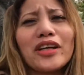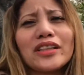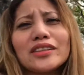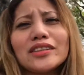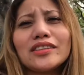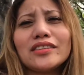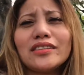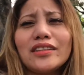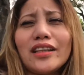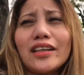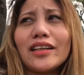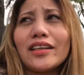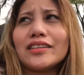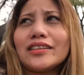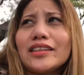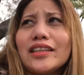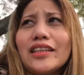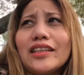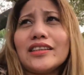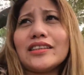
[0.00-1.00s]
today
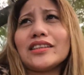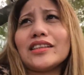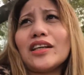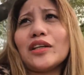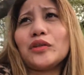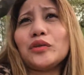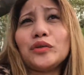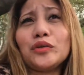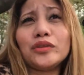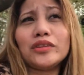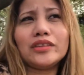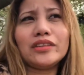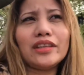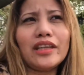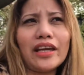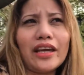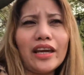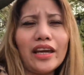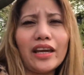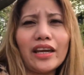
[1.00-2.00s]
kasi it's a good
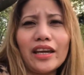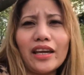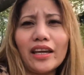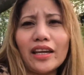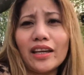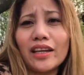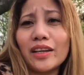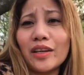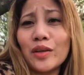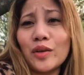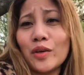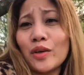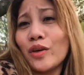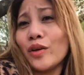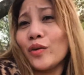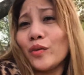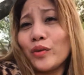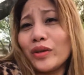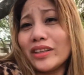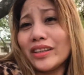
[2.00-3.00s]
day
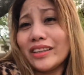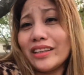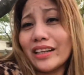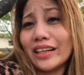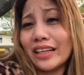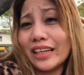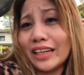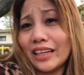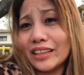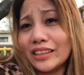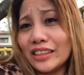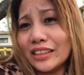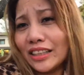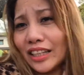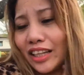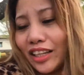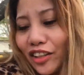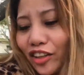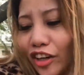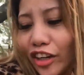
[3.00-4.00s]
with the kids
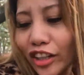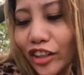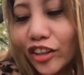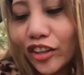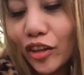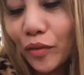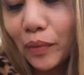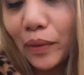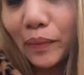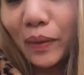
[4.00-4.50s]
here hi no no